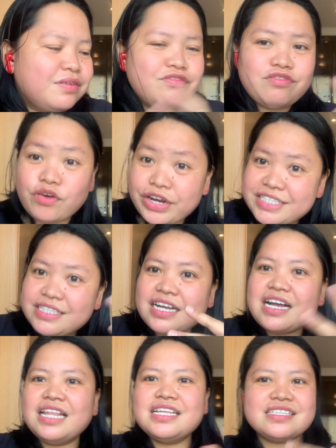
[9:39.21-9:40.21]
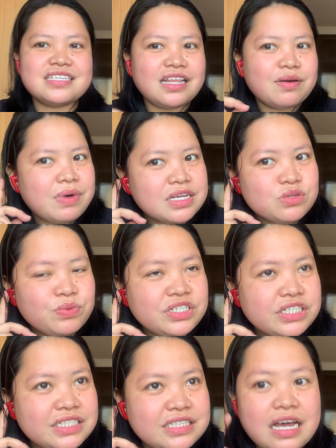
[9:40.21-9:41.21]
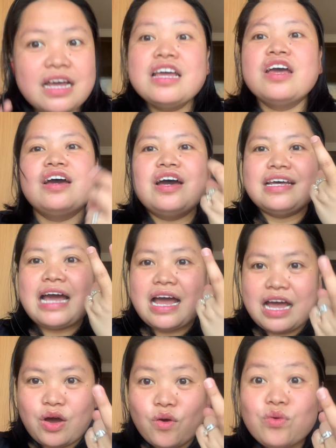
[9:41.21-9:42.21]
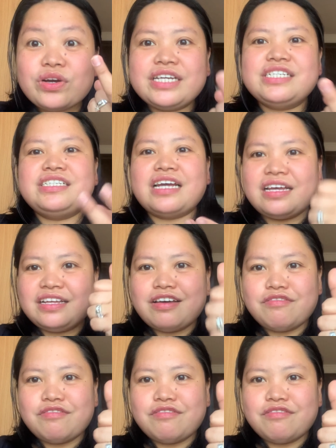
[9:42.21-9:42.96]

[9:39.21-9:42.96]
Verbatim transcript: voice na galing sa labas which is na uh, okay siya.